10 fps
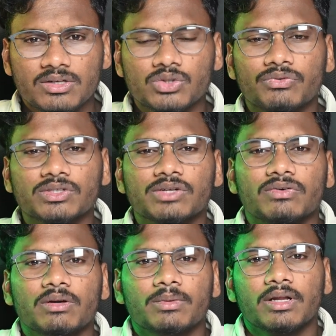సో ఫస్ట్ ఆఫ్
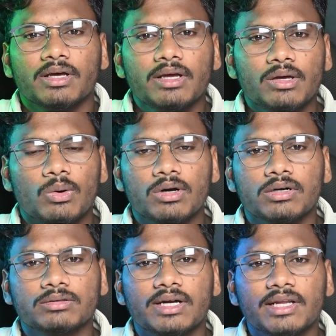ఆల్ మనకి ఒక
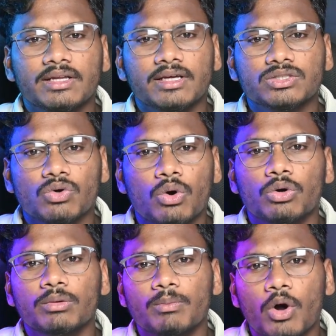థర్టీన్ ఇయర్స్
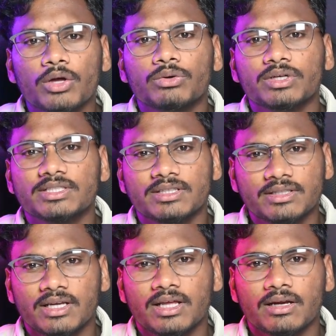ఓల్డ్ బాయ్ గురించి అయితే
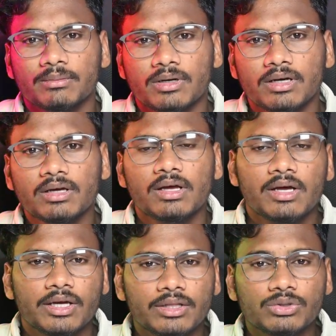తెలియాలన్నమాట
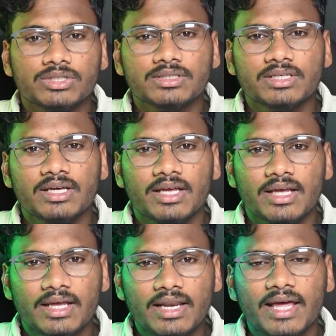ఇది వచ్చేసి
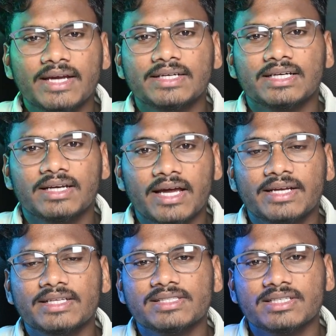లేట్
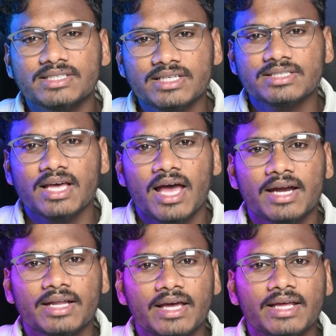నైన్టీన్ సిక్స్టీస్
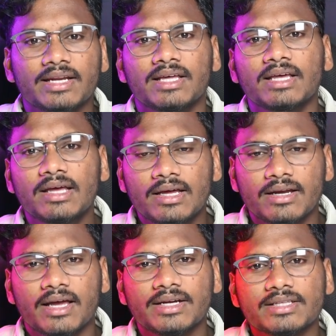అండ్ ఎర్లీ
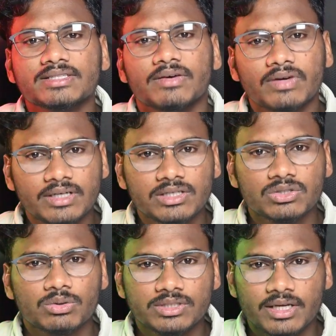నైన్టీన్
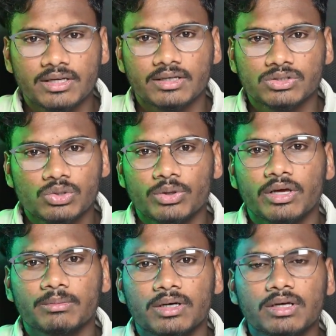సెవెంటీస్లో జరిగిన స్టోరీ
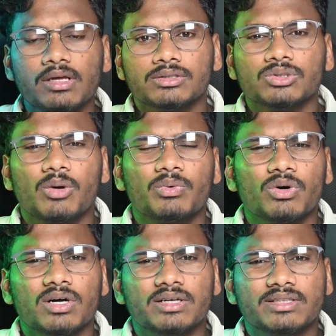అనమాట సో అప్పుడు
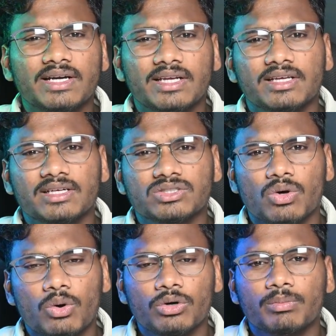ఒక థర్టీన్ ఇయర్స్
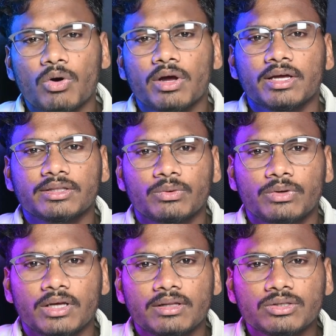ఓల్డ్ బాయ్ అయితే
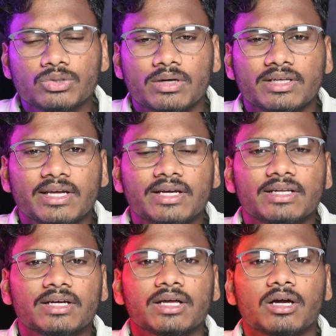ఉండేది సో అతనికి
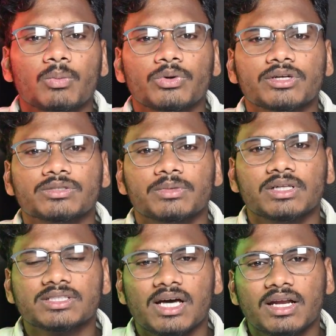ఏంటి అంటే కంప్యూటర్స్ మీద
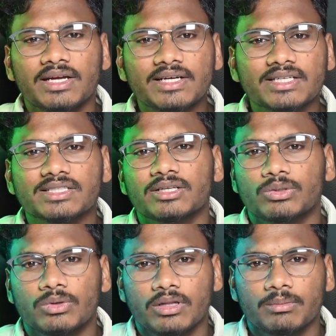చాలా ఇంట్రెస్ట్ అయితే
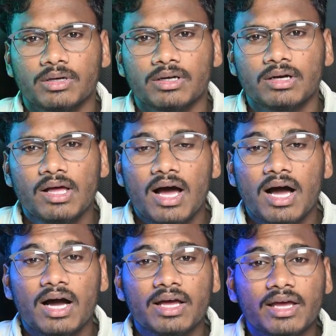ఉండేది అనమాట
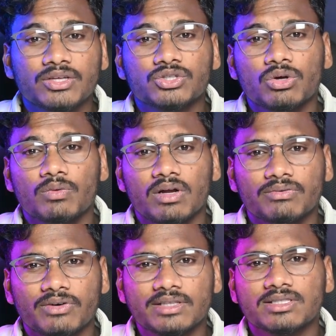ఆ ఏజ్లో వాళ్ళ
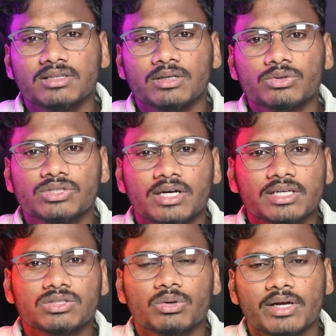ఫ్రెండ్స్ అందరూ
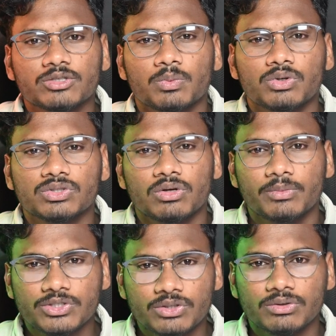స్టడీస్లో అండ్ స్పోర్ట్స్లో
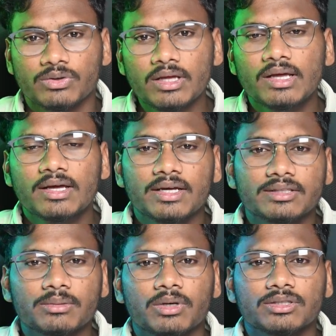బిజీ ఉంటే
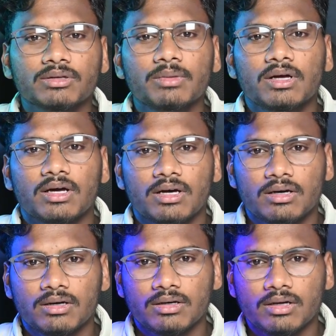ఇతను మాత్రం
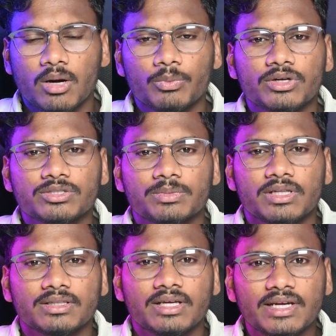కంప్యూటర్స్ మీద
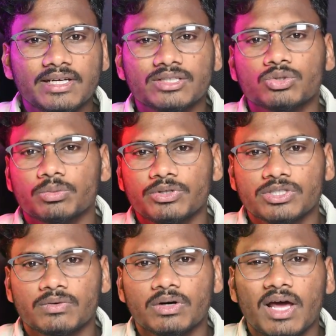అయితే ఇంట్రెస్ట్
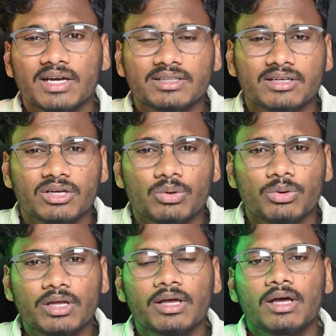చూపించేవాడు అండ్ ఇతనికి
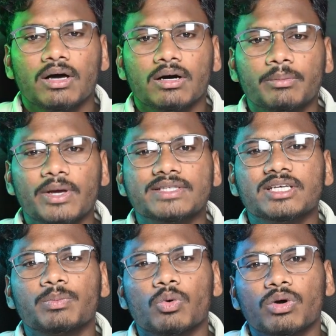కొన్ని
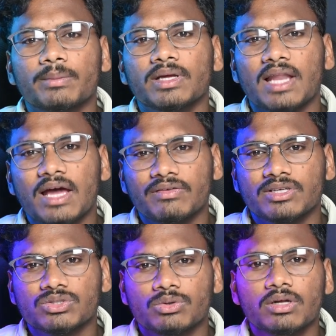బేసిక్ ప్రోగ్రామింగ్
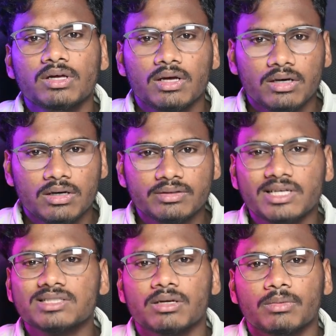లాంగ్వేజెస్ కూడా
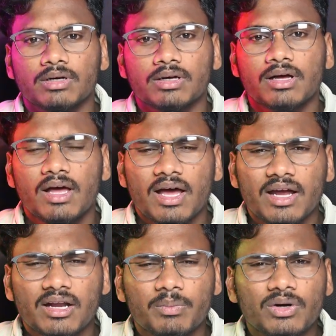తెలుసు అనమాట
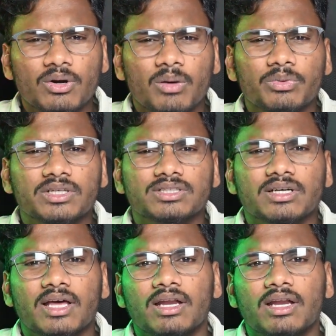అండ్ అప్పట్లో కంప్యూటర్స్ అంటే